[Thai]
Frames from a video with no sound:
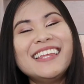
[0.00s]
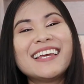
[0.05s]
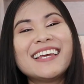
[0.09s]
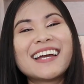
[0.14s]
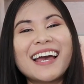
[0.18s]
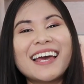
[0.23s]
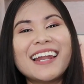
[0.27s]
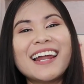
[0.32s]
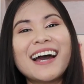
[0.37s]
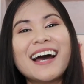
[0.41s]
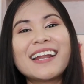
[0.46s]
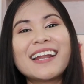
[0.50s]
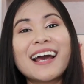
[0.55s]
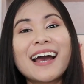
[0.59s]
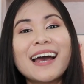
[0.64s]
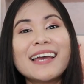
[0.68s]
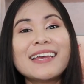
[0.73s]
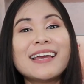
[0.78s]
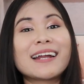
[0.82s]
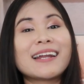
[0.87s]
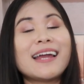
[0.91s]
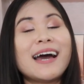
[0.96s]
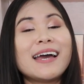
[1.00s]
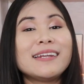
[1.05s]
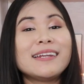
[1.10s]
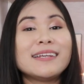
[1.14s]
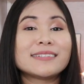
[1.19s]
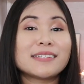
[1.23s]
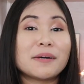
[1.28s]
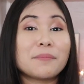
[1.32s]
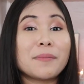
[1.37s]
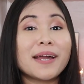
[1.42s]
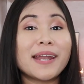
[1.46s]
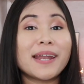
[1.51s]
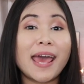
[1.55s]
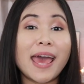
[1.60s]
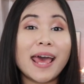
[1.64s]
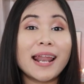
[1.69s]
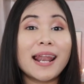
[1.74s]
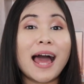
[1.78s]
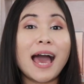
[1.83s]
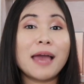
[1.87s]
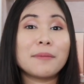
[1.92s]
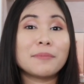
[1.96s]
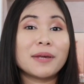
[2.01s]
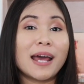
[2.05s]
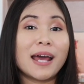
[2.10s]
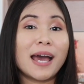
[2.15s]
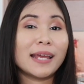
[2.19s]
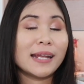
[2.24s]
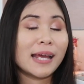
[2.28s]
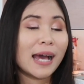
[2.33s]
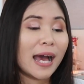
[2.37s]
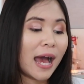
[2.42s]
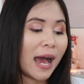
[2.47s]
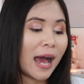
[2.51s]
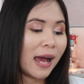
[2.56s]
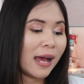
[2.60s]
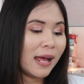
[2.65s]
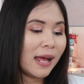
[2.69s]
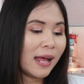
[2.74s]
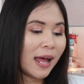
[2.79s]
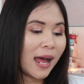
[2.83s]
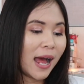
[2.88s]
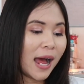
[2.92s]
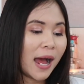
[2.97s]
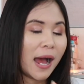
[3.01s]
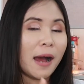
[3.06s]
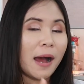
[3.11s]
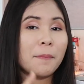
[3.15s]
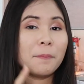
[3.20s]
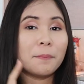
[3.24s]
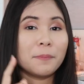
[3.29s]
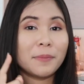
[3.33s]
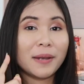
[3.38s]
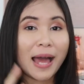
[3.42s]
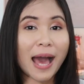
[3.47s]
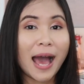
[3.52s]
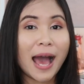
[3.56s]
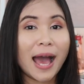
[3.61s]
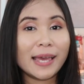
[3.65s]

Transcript: ยังไงนะคะถ้าใครอยากได้เนี่ยสามารถแอดไลน์มาได้นะคะไล